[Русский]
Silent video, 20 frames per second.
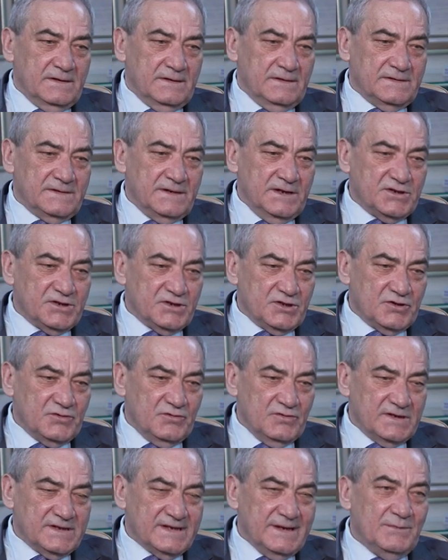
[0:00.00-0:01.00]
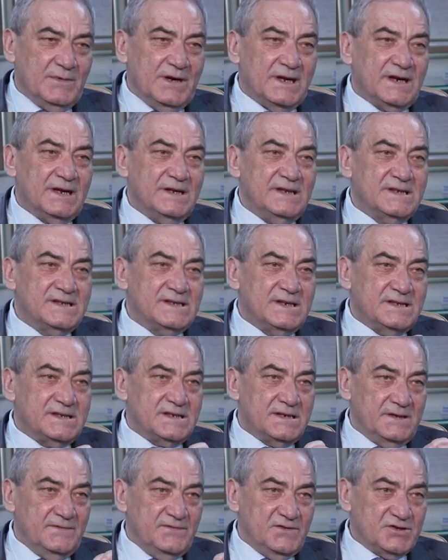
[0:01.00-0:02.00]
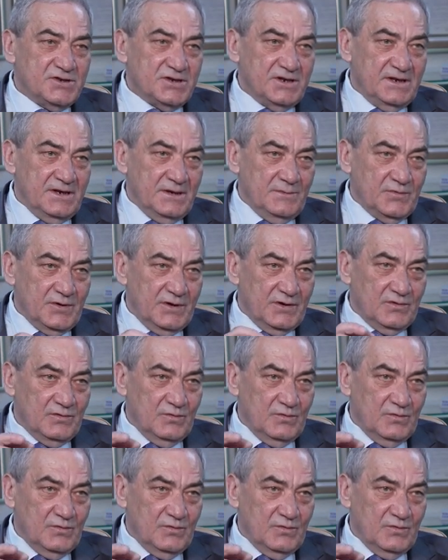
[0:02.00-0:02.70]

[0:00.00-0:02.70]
значит, что сама организация движения по этому